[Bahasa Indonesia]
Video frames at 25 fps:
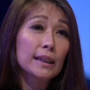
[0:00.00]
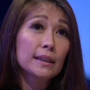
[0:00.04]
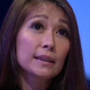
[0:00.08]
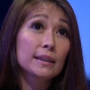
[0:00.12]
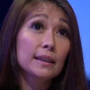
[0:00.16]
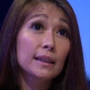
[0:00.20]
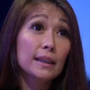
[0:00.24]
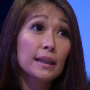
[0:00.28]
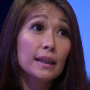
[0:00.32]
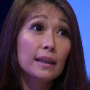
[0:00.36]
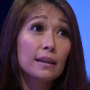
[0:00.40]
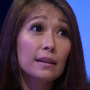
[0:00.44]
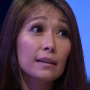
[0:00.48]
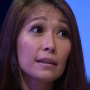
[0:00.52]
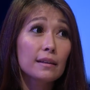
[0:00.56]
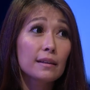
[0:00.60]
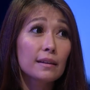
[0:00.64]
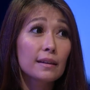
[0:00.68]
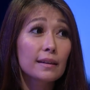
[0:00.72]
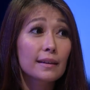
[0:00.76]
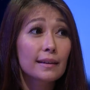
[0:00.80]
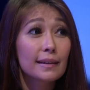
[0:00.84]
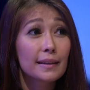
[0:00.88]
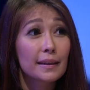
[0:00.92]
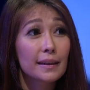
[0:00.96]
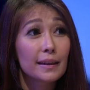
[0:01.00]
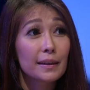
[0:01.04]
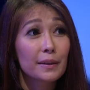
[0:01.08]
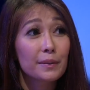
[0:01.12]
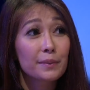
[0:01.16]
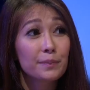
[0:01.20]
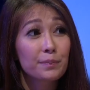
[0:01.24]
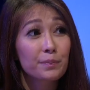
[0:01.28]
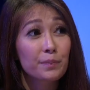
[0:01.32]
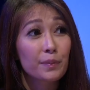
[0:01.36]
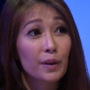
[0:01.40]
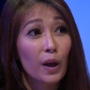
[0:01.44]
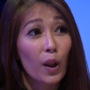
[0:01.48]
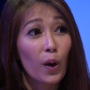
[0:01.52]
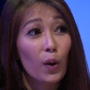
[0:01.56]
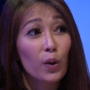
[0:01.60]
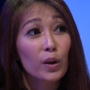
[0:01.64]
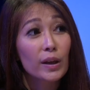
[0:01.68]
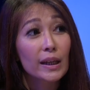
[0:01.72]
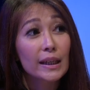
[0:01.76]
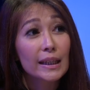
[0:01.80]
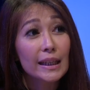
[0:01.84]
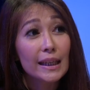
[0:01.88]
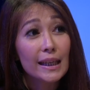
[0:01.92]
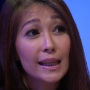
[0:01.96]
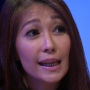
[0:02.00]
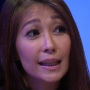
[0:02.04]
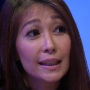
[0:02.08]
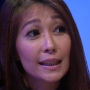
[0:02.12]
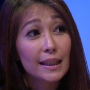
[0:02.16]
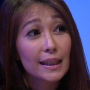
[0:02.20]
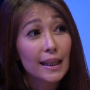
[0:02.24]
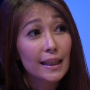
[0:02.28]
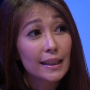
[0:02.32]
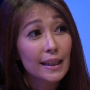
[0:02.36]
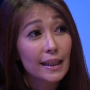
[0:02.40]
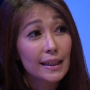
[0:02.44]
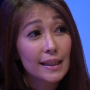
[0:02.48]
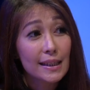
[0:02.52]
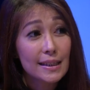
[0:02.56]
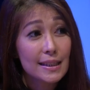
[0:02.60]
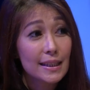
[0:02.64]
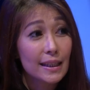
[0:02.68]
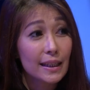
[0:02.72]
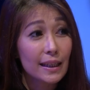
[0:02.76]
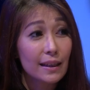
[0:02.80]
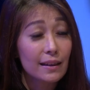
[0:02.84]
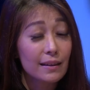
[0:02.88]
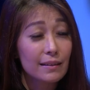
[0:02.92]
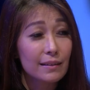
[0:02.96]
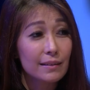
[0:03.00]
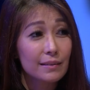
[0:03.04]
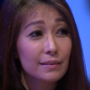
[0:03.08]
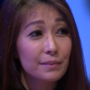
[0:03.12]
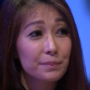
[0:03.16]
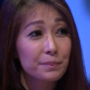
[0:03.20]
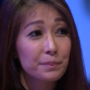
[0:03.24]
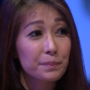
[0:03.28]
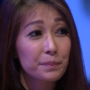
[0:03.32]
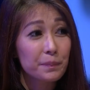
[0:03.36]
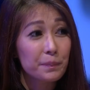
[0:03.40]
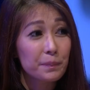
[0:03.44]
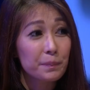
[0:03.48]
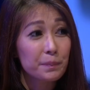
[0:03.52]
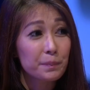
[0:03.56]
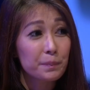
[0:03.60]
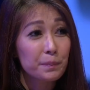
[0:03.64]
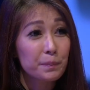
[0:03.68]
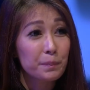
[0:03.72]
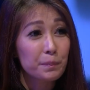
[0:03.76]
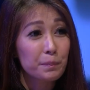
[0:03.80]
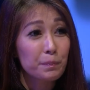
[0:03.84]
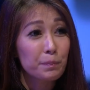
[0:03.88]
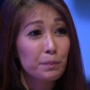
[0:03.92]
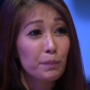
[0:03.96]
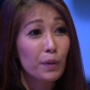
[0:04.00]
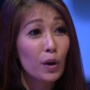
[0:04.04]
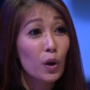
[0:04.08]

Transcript: Jadi uh, kalau yang dilihat kelihatannya sih belum membaik.